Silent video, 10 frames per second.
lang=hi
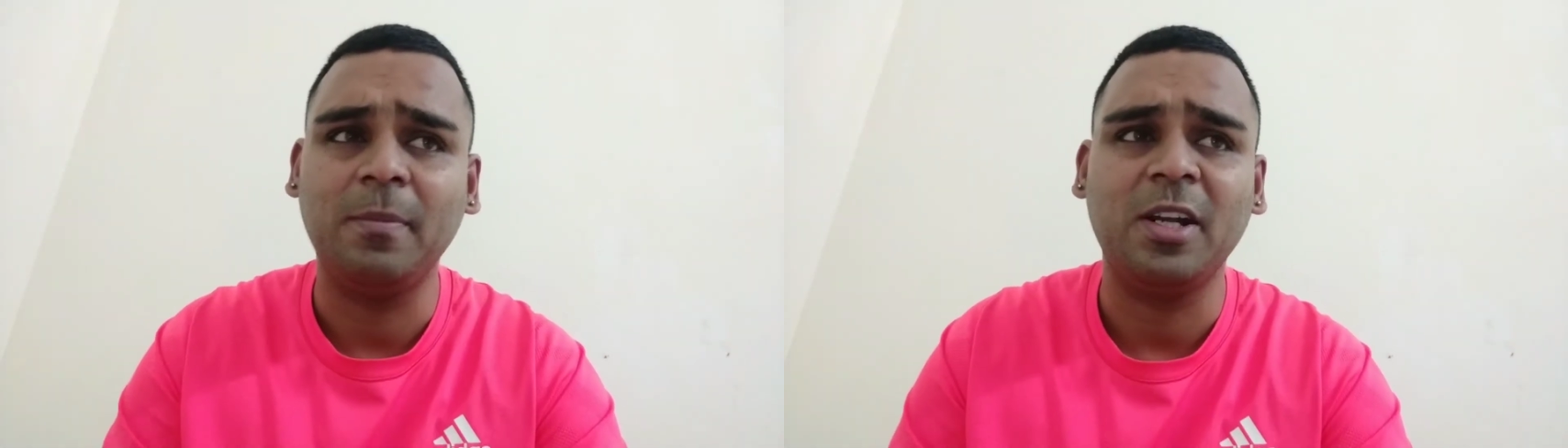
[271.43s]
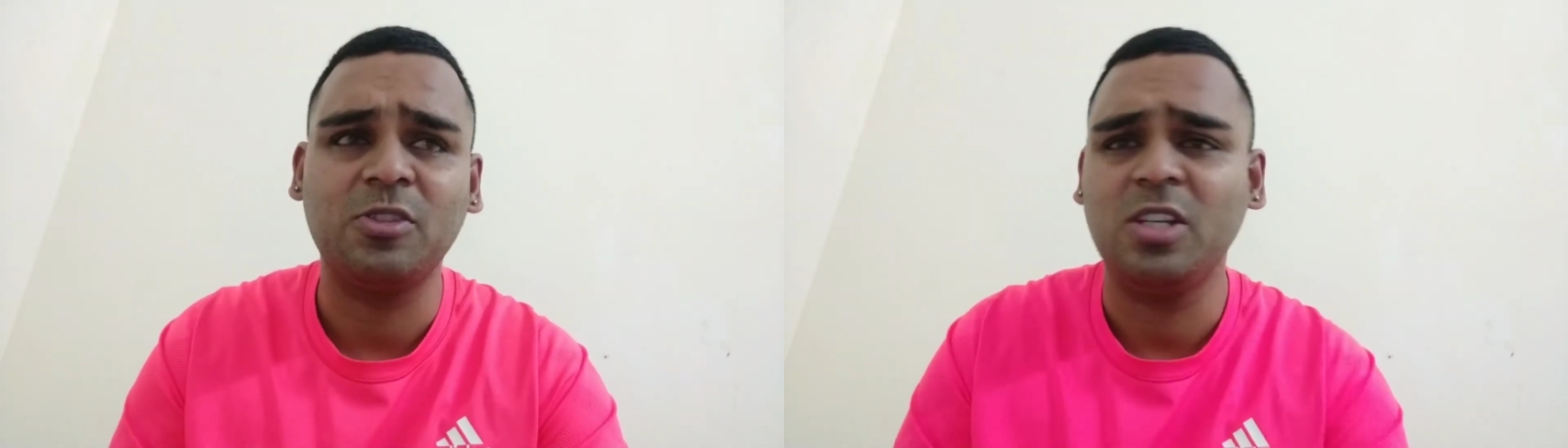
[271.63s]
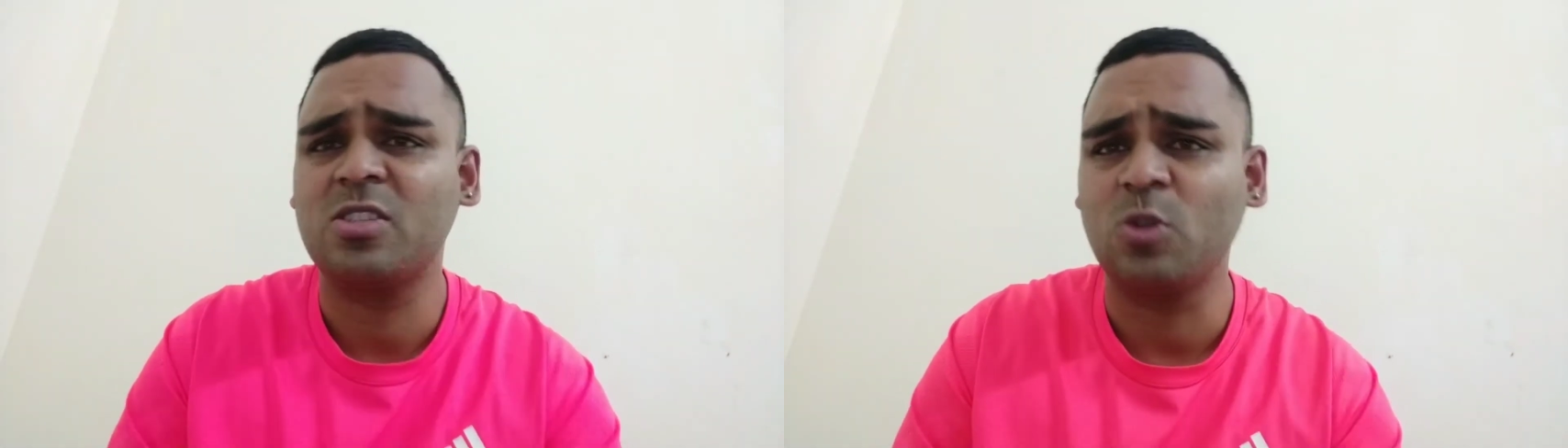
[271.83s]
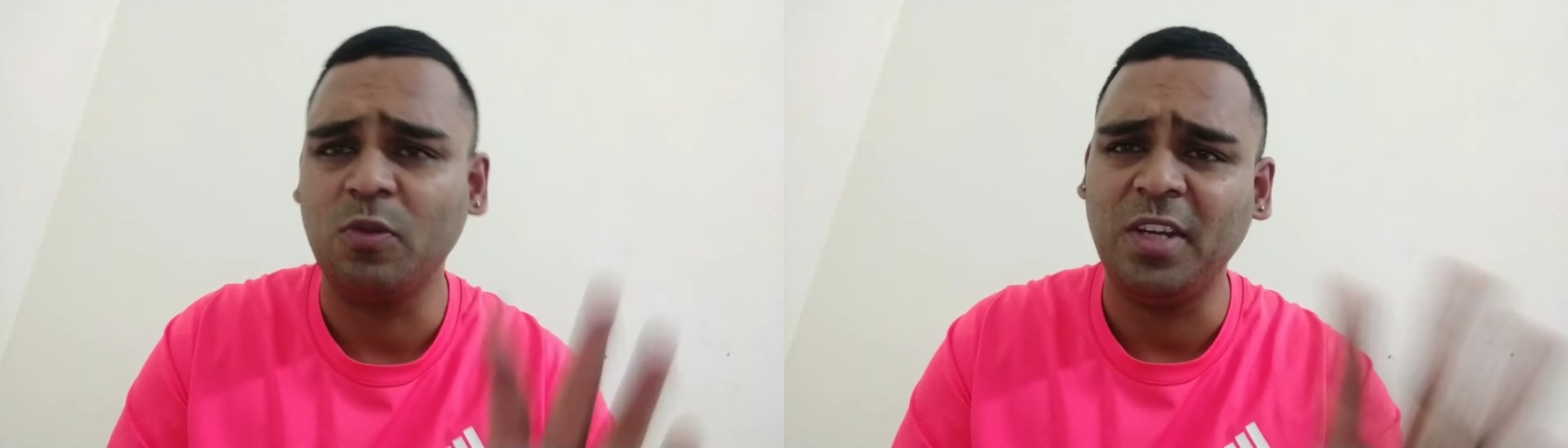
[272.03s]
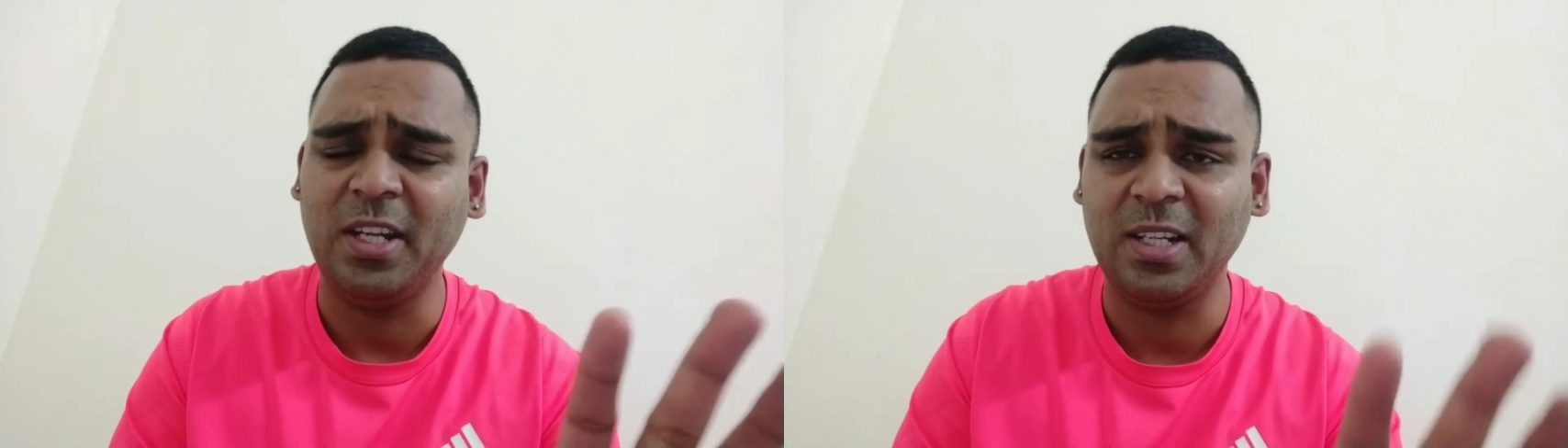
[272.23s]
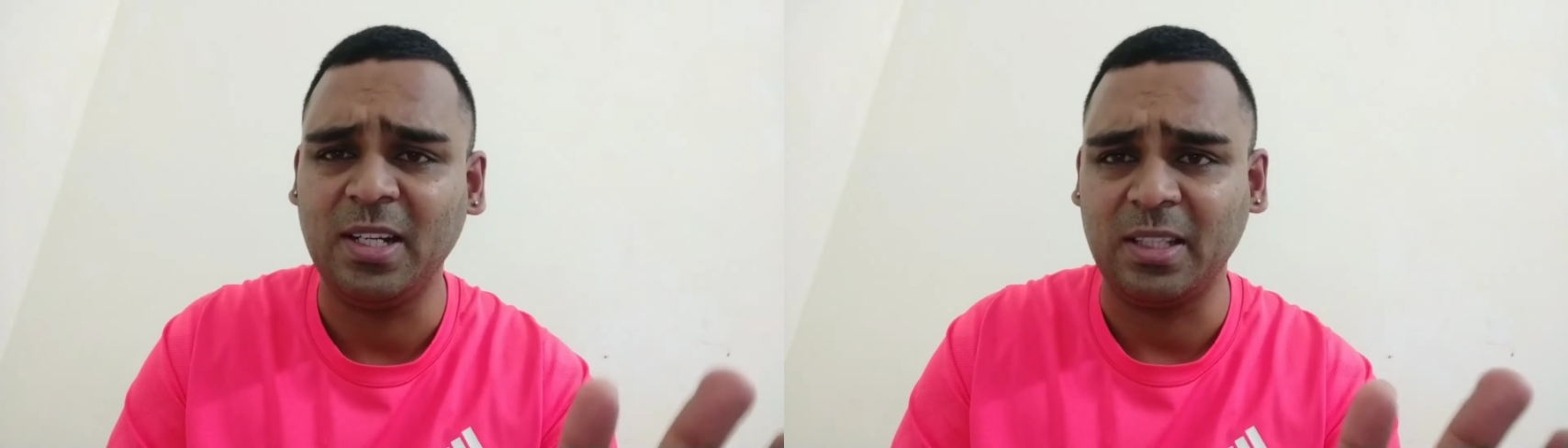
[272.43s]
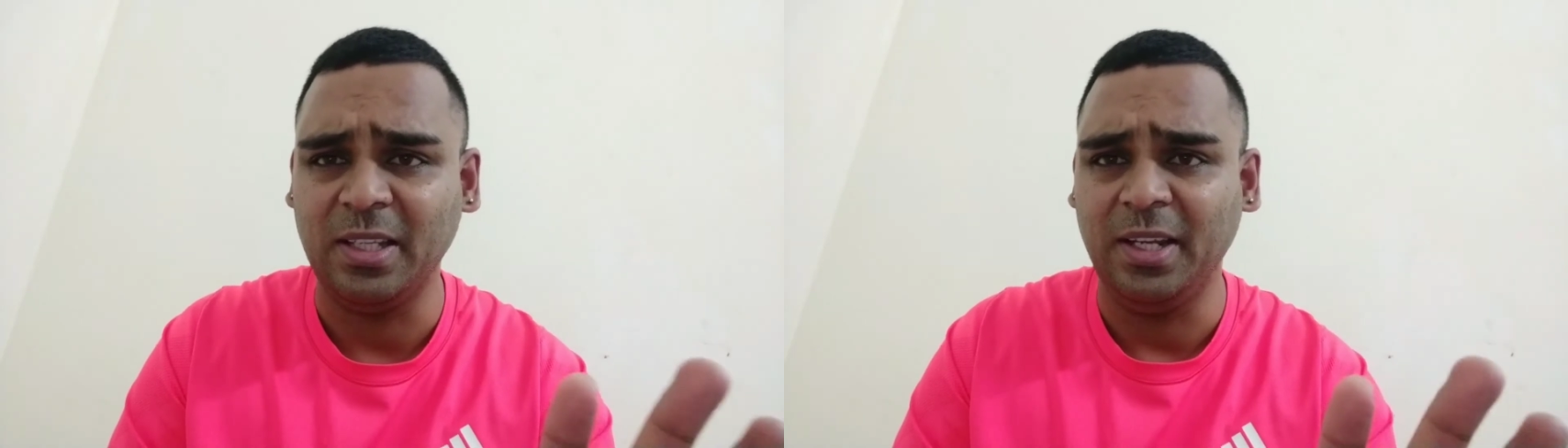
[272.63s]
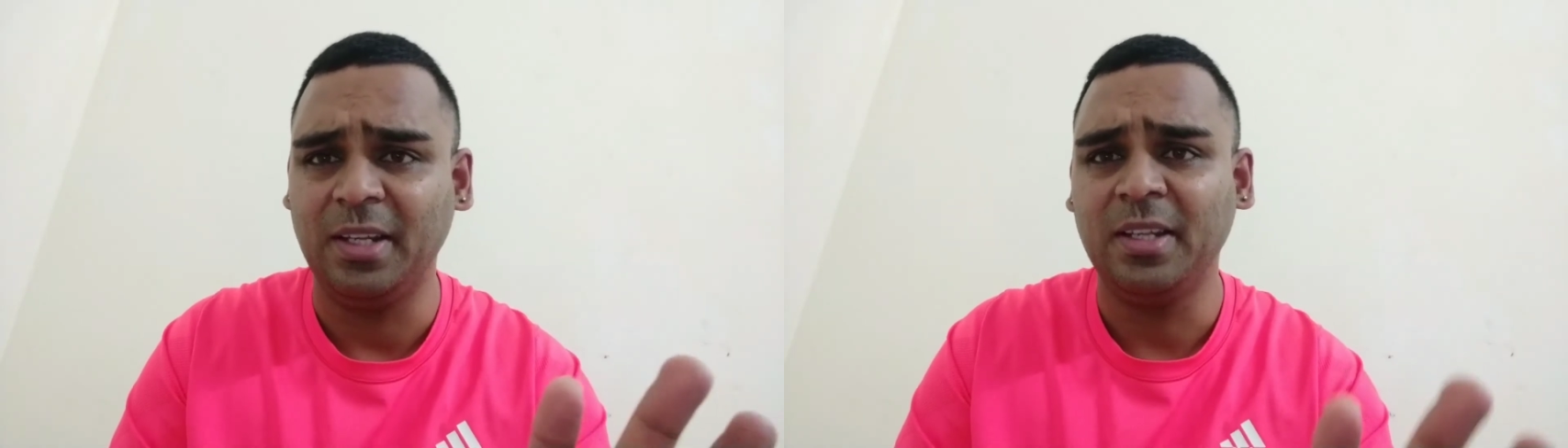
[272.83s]
एक बार जो है सौ वी
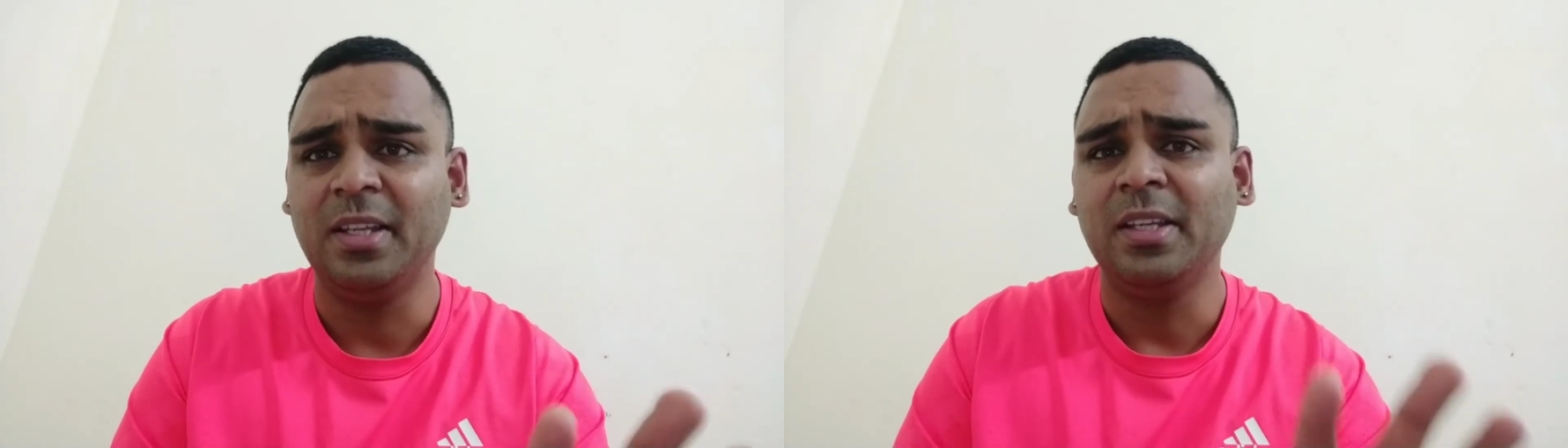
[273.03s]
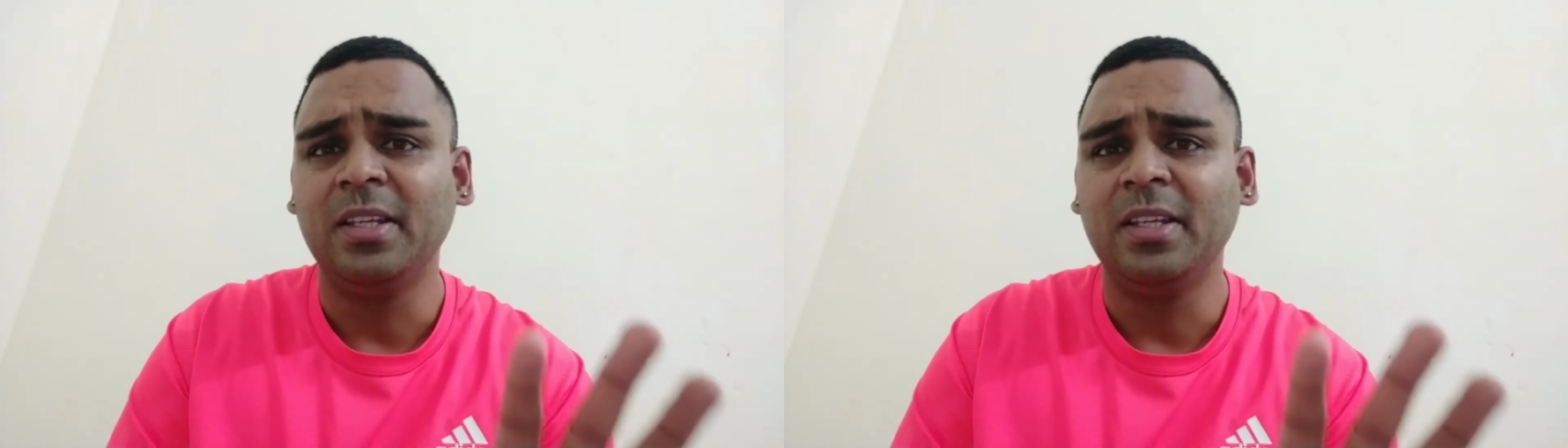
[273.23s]
लगते हैं